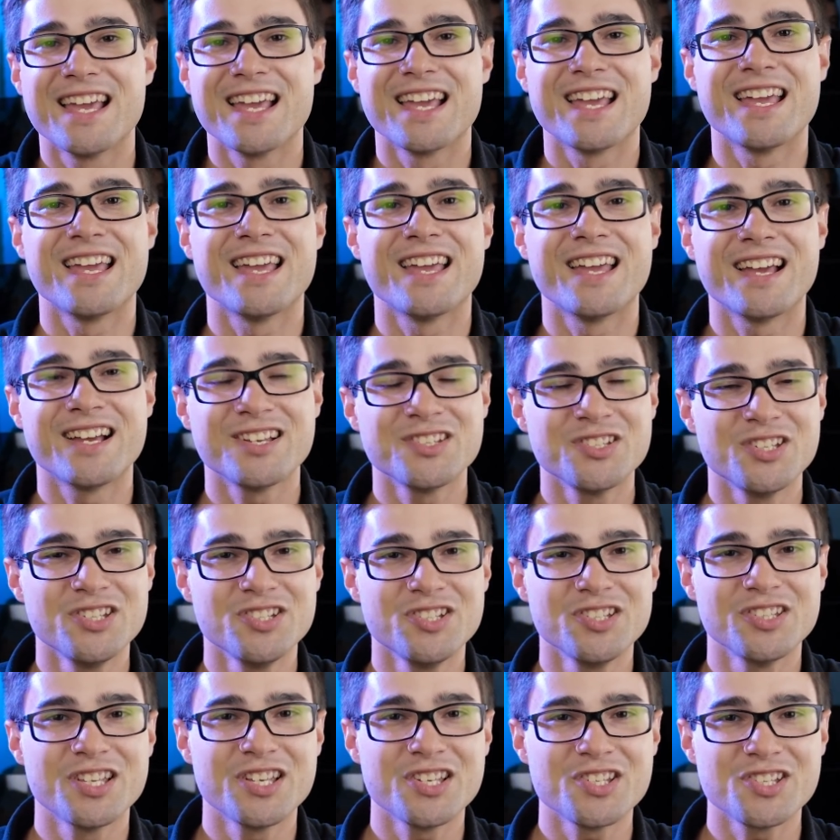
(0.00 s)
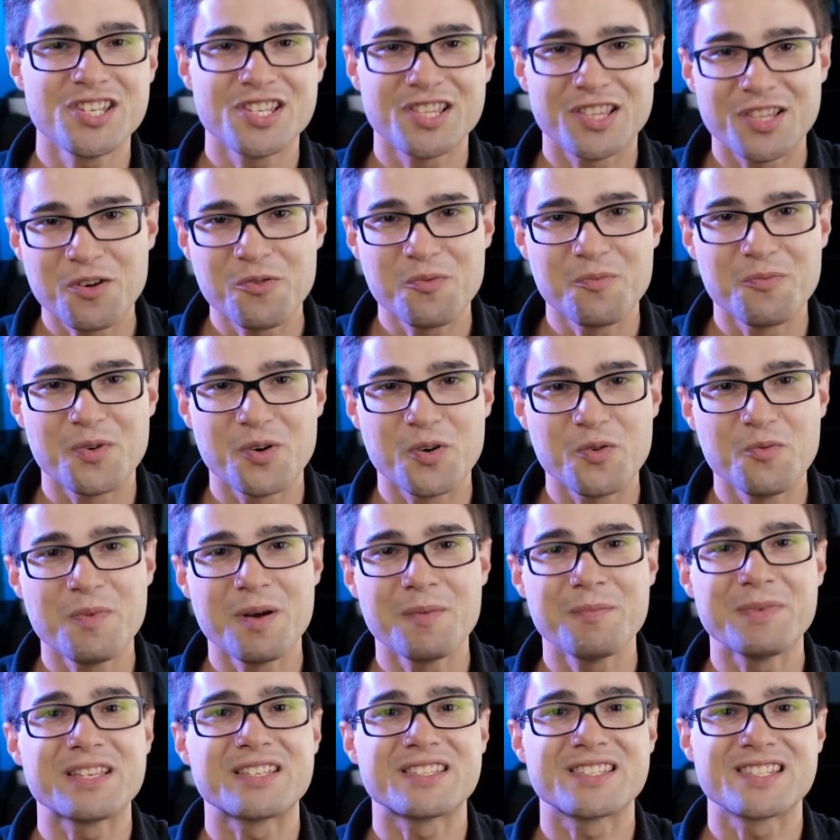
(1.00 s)
é, a gente deixa então uma
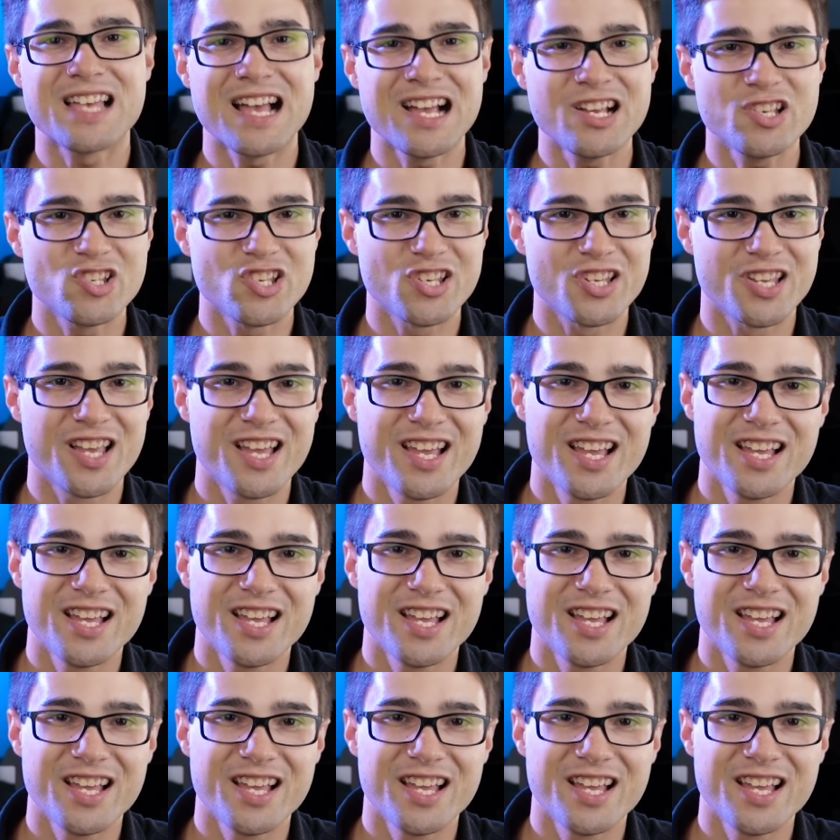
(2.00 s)
mensagem